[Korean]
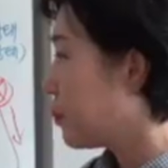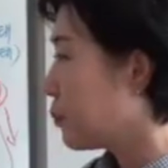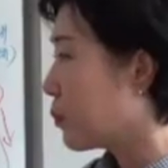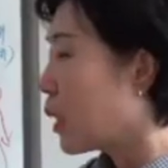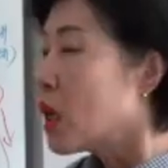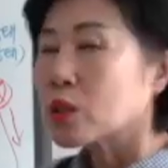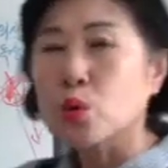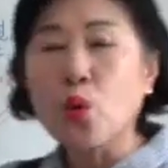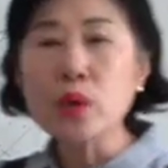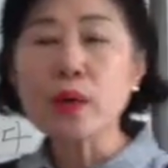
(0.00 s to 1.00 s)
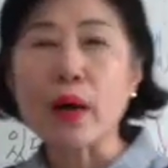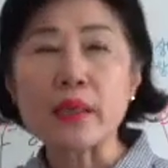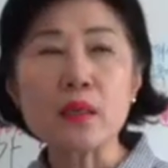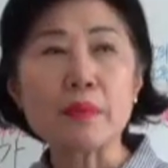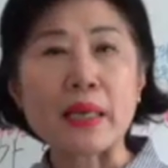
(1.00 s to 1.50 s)
음. 그래서 용기
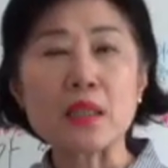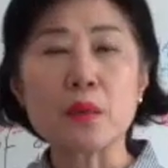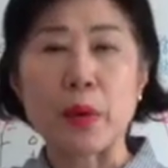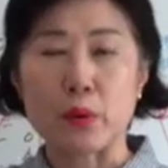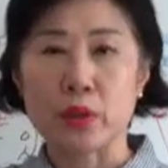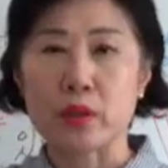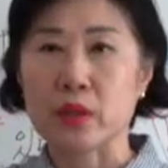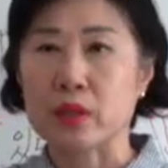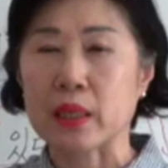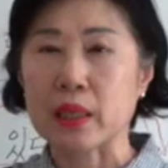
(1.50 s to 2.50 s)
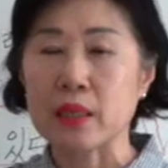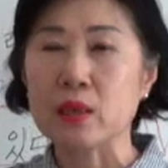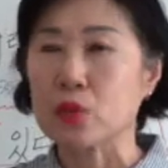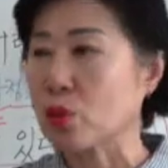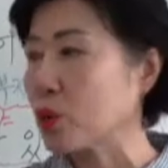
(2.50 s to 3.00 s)
관리는 많이들
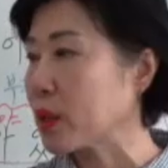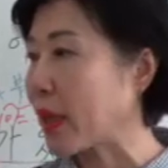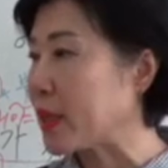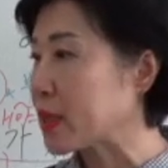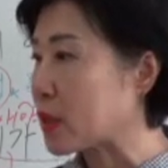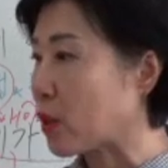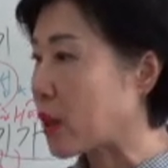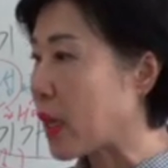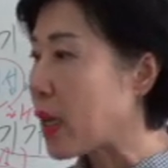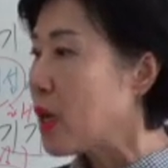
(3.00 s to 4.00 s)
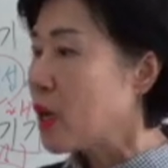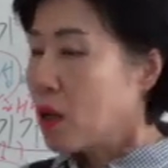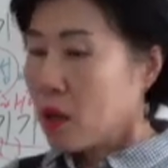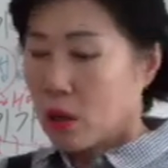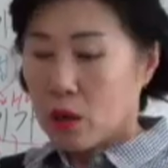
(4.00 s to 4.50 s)
배우셨었잖아요. 용기 관리할 때 저희가
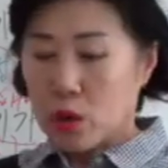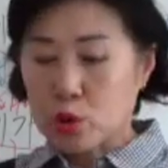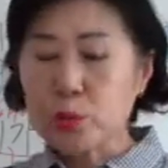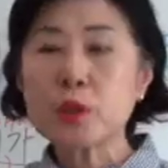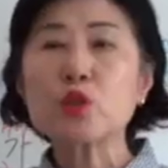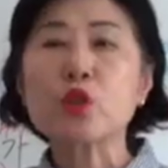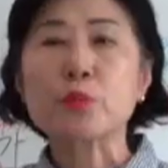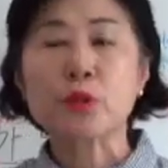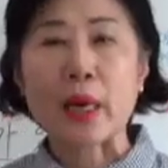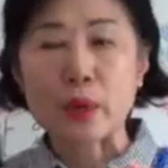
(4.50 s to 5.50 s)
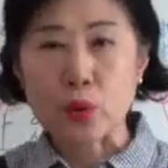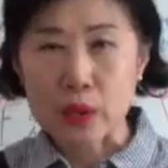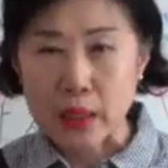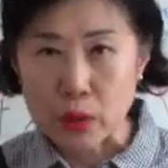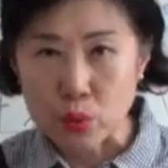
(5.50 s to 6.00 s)
어, 춥지도 덥지도 않은
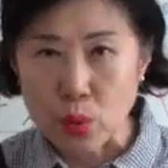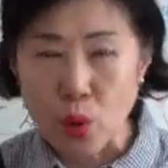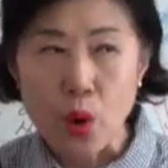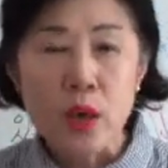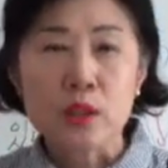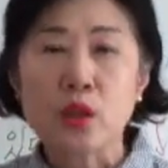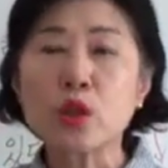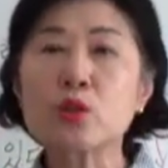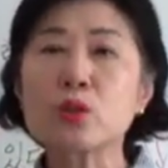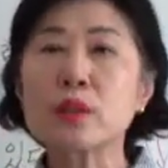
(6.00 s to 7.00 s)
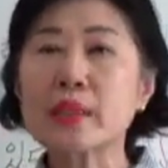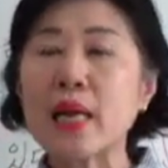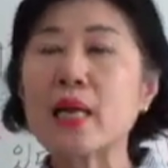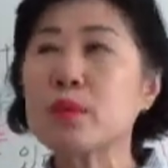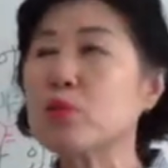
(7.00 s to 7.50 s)
곳에다 두고 저희 술은
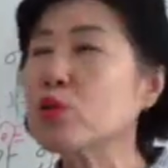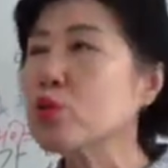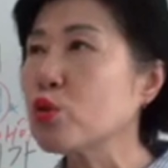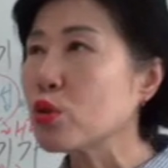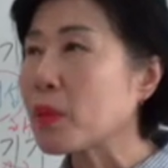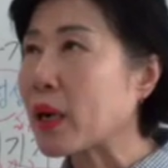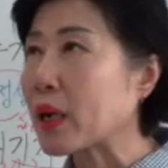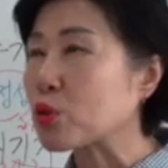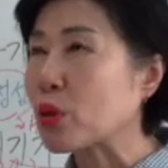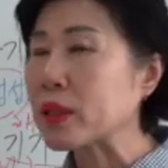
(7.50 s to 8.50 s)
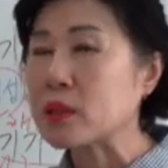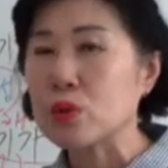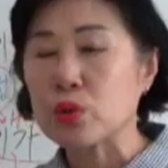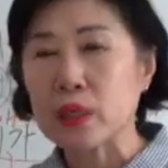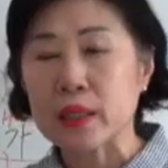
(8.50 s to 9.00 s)
쌀, 물, 누룩만 가지고
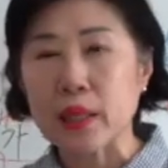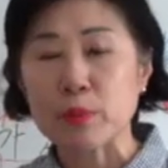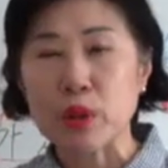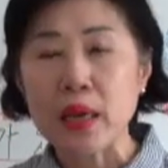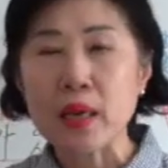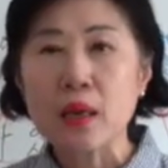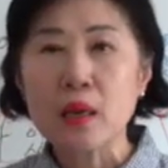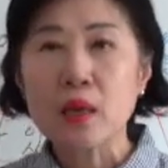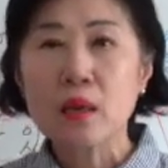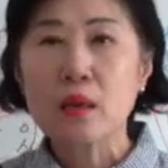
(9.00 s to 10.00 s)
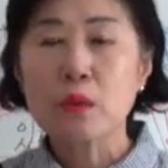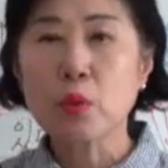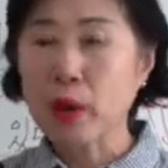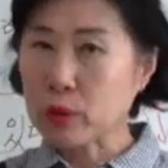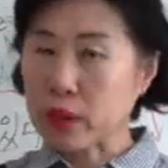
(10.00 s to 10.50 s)
하는 술이기 때문에
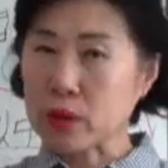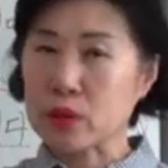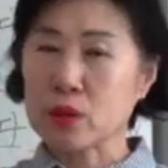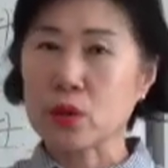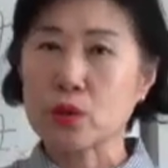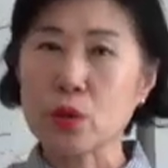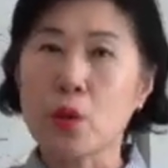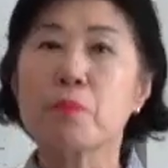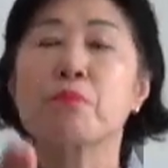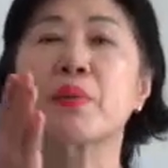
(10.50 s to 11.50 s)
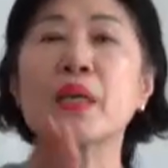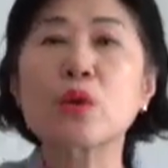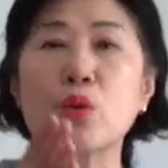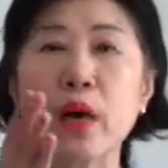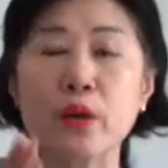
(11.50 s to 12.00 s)
뭐라고 했었죠?
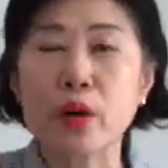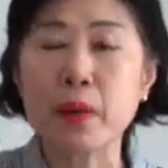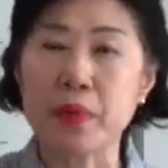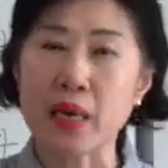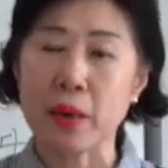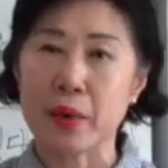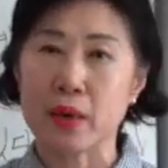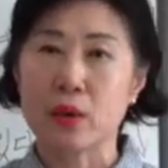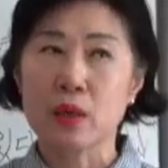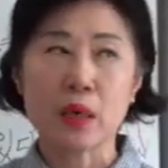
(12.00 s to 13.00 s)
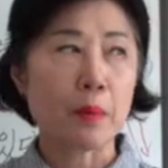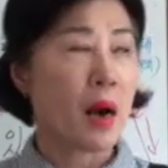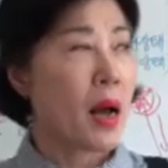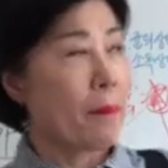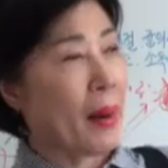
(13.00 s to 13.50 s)
빛과 열에 민감해요. 그러니까 뭐
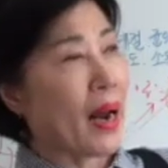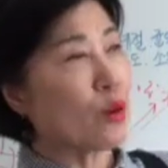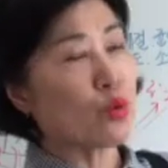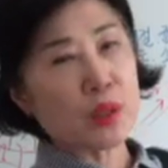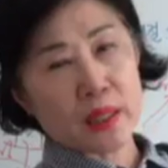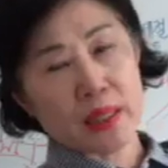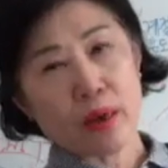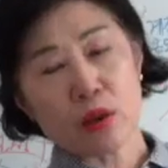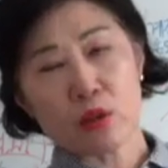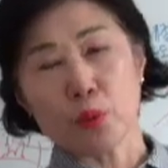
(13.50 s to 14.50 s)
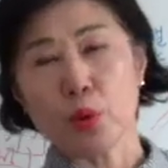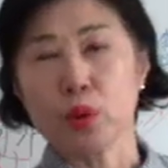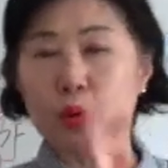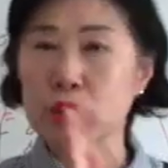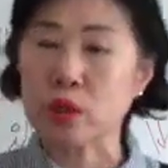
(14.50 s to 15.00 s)
밝고 직사광선
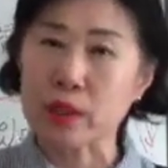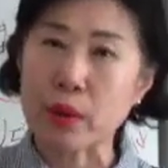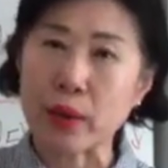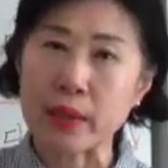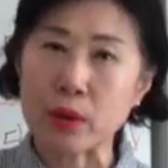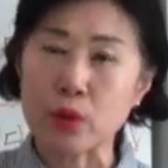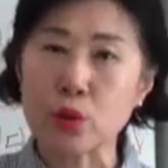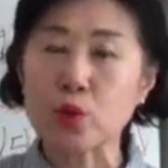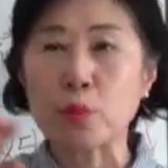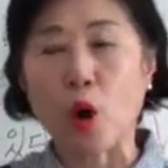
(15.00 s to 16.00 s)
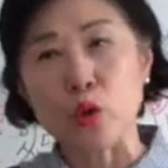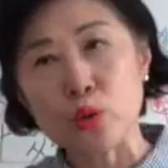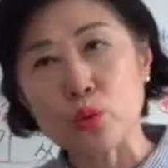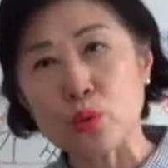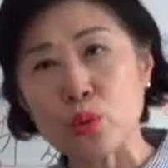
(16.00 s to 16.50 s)
보이는 곳은 절대로 안 되고요. 좀
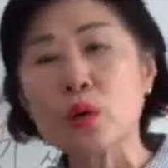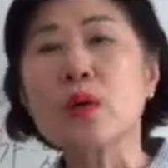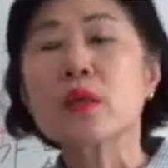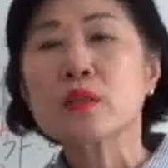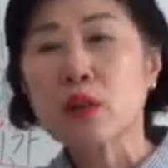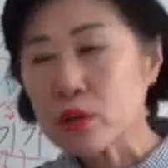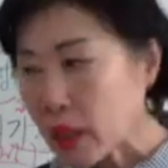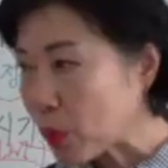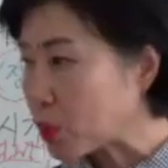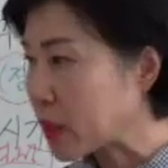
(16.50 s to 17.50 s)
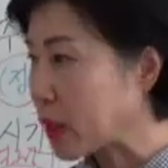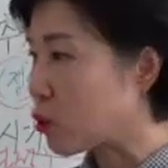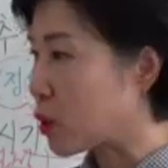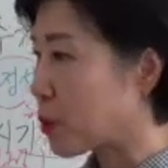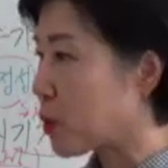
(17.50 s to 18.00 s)
어둡고 서늘한 곳에다
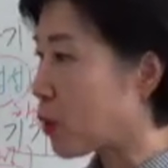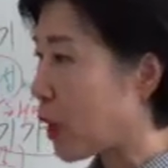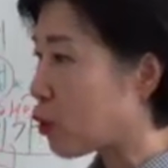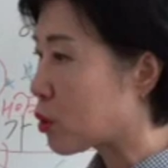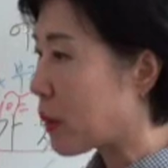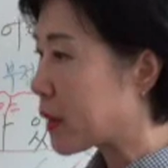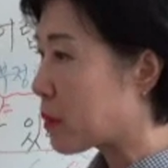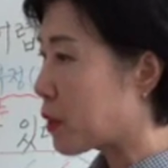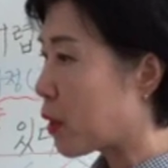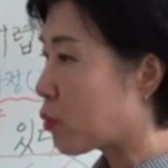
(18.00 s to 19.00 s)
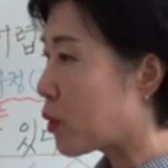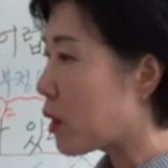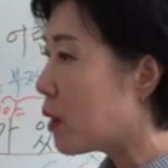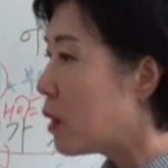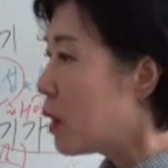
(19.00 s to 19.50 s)
두십시오라고도
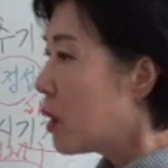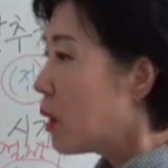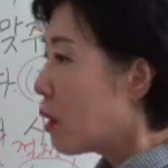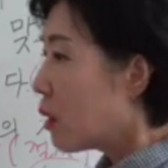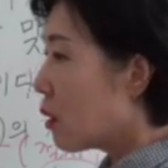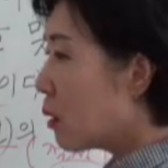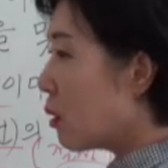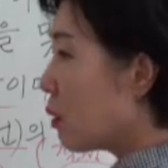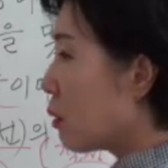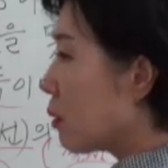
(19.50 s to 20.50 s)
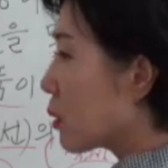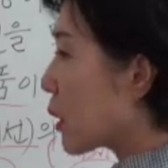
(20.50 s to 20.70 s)
말씀드렸고요. 어, 그